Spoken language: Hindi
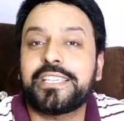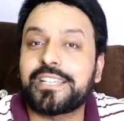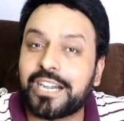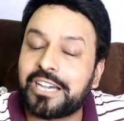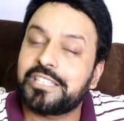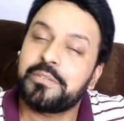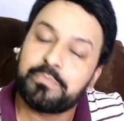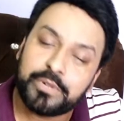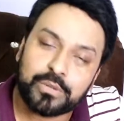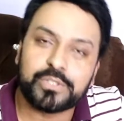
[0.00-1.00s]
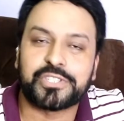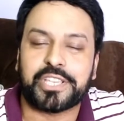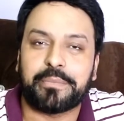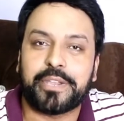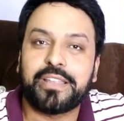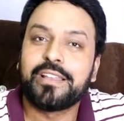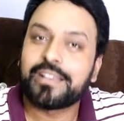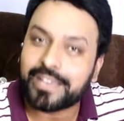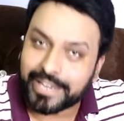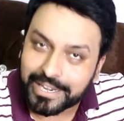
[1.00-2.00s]
की कहानी बिल्कुल सेम है
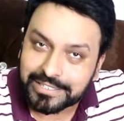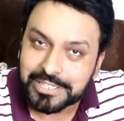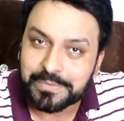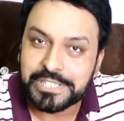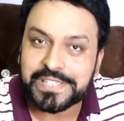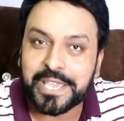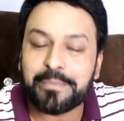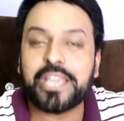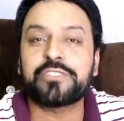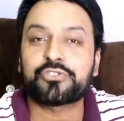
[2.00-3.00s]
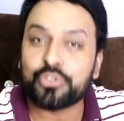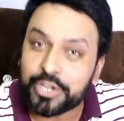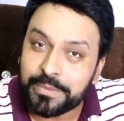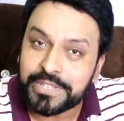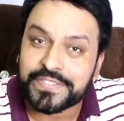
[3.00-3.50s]
कैरेक्टर्स भी सेम है स्टोरी भी